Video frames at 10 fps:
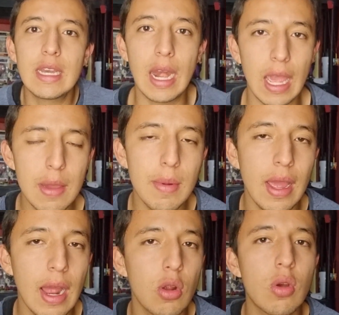
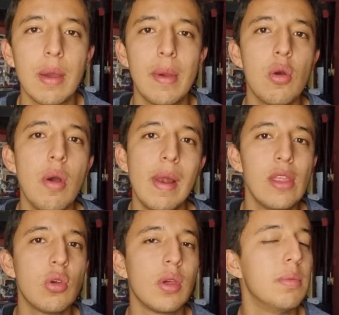increíble algo que vengo
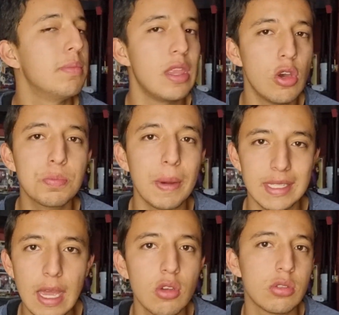hablando en videos
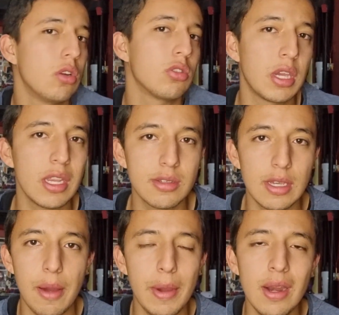pasados, si los quieres
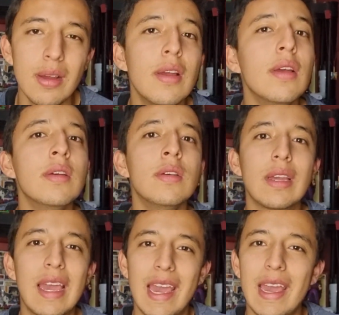ir a ver,
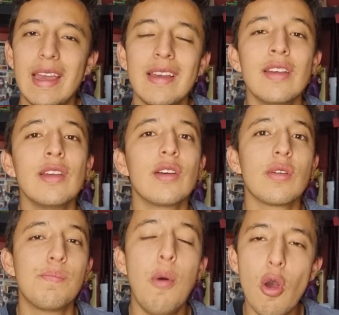que
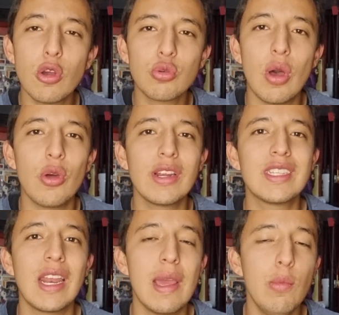pocos
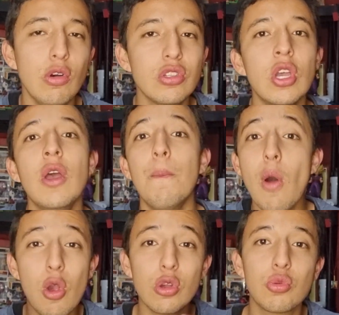jugadores tenemos,
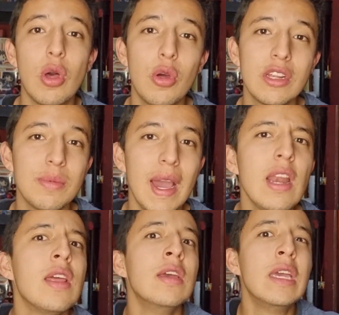pocos jugadores
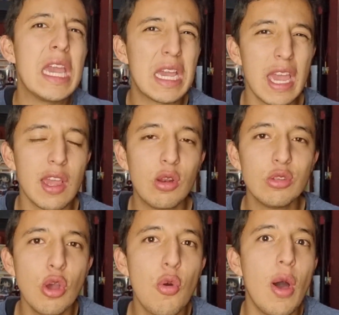van y que
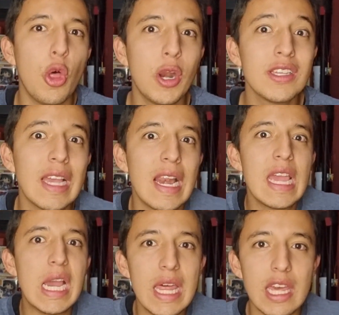incluso jugadores de
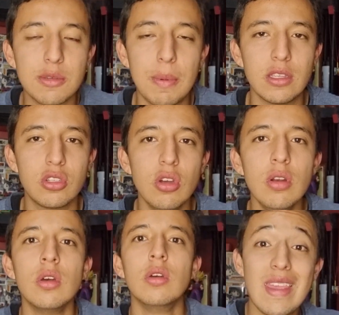liga de
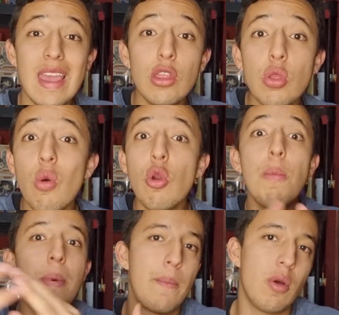expansión están yendo a
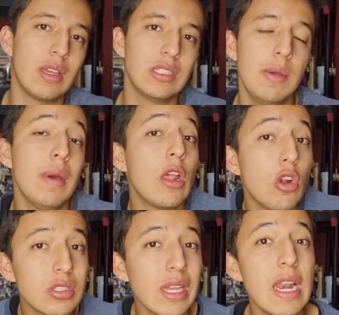Europa por encima de
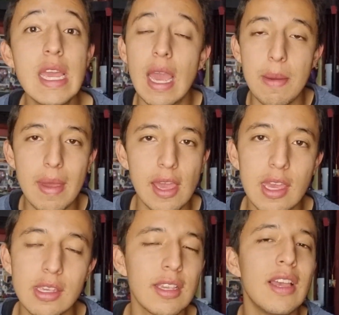los de Liga
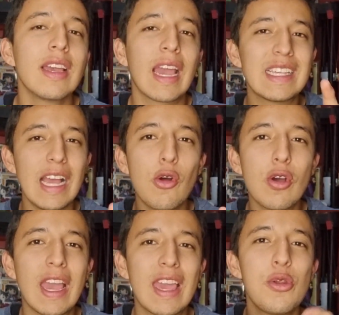MX, que es
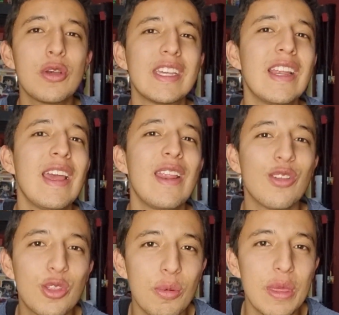algo que quiero hacer en
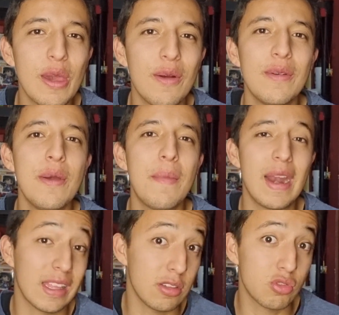otro video
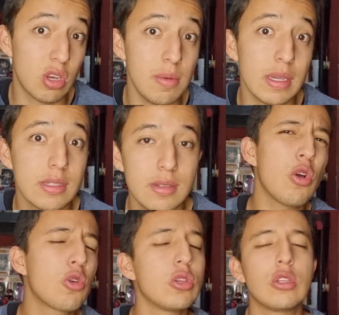para que te suscribas.
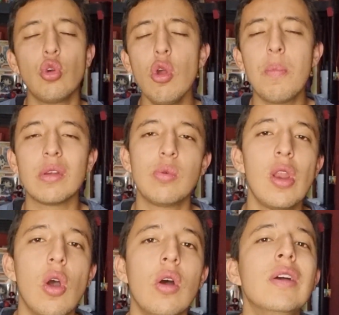Cruz Azul, pues
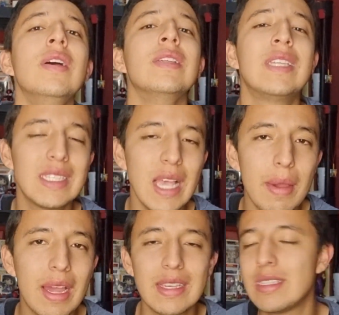bueno, se
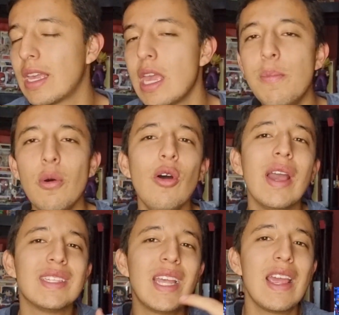sabe que este equipo
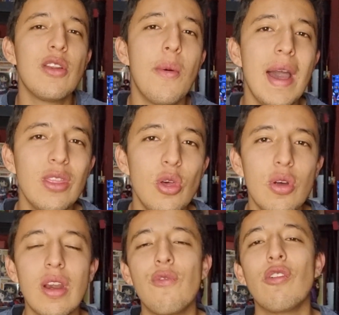está
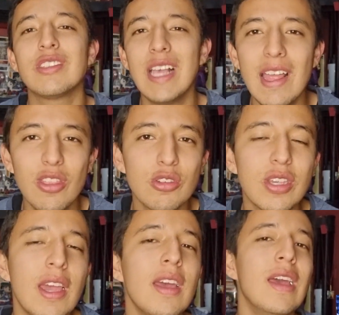innovando,
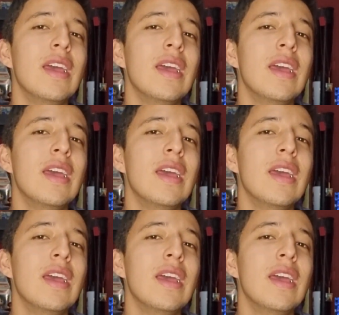reforzándose,